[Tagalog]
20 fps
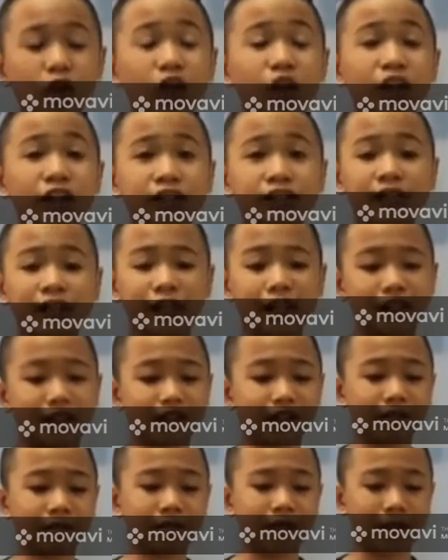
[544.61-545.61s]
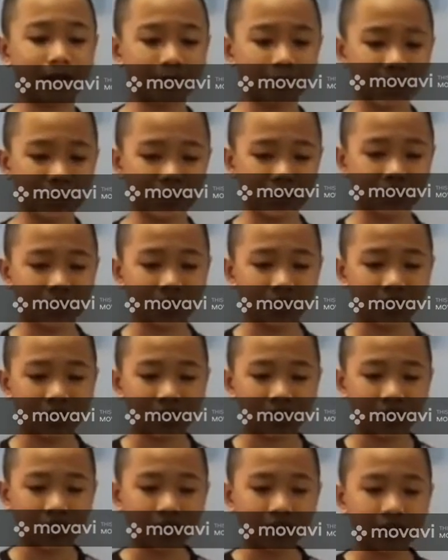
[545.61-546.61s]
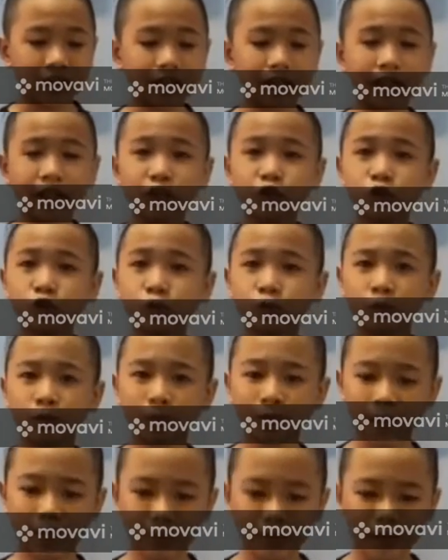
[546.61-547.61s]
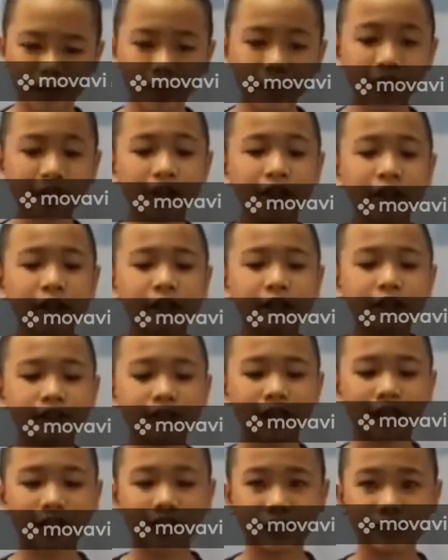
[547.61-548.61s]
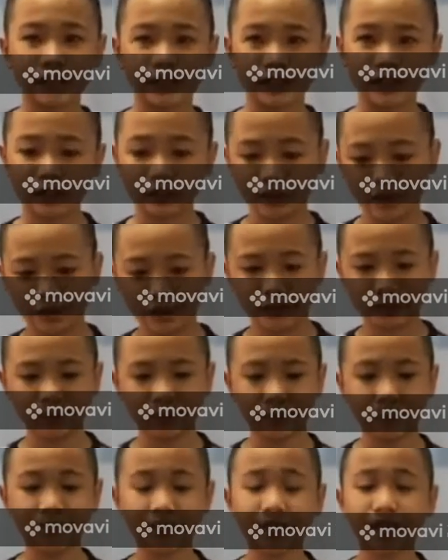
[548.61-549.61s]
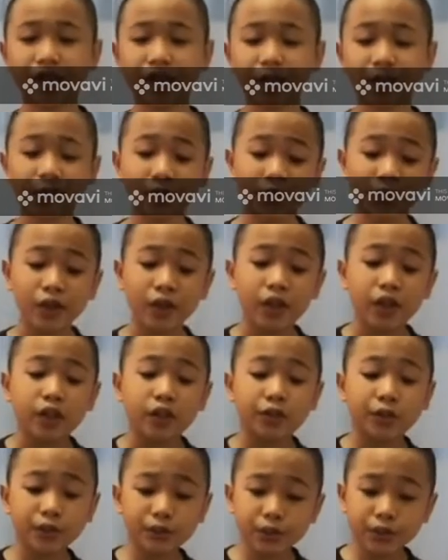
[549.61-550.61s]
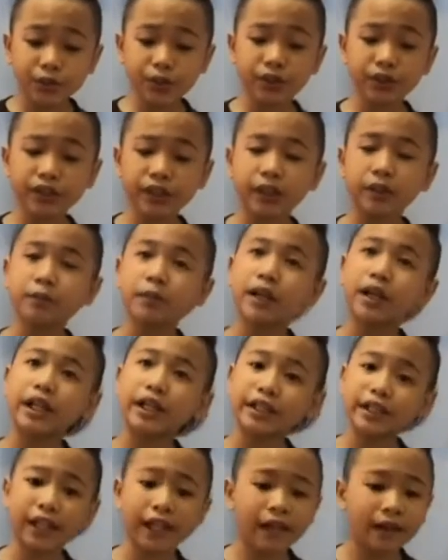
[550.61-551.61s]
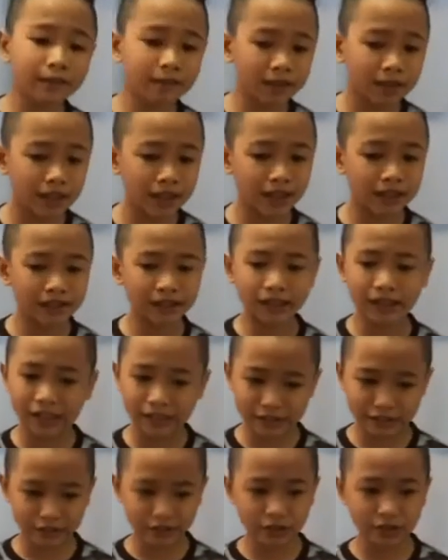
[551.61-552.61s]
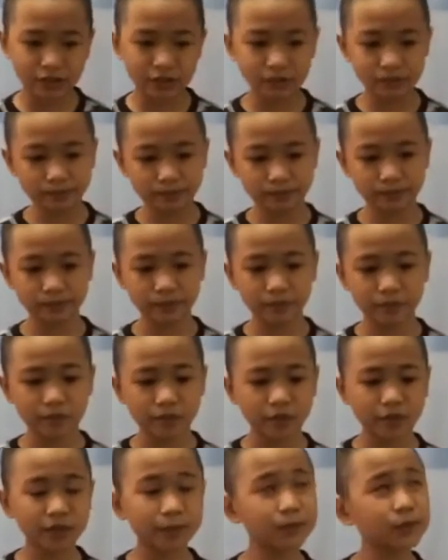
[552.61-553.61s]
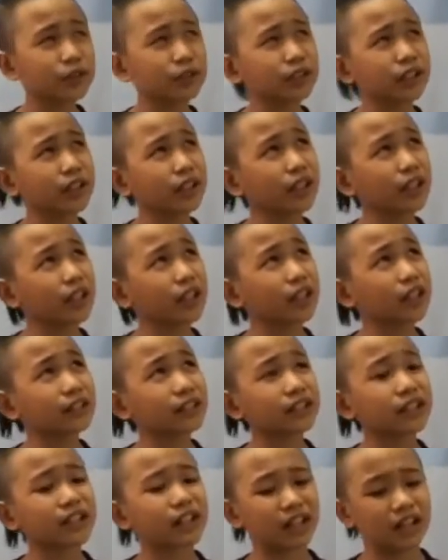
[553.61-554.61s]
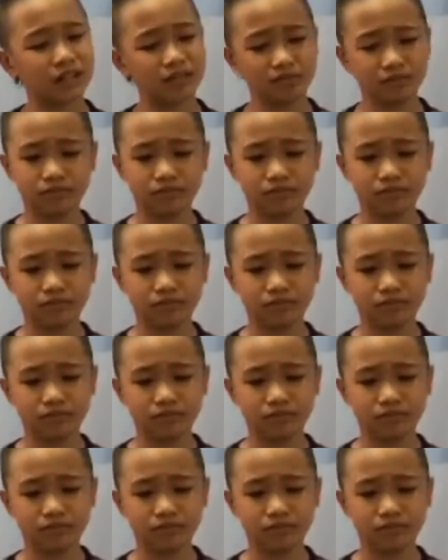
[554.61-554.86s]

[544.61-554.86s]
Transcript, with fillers: ko at sa aking mami na sumubaybay sa akin dito. Gusto ko nang makita ang mga kaklase ko. Kamusta na kaya sila?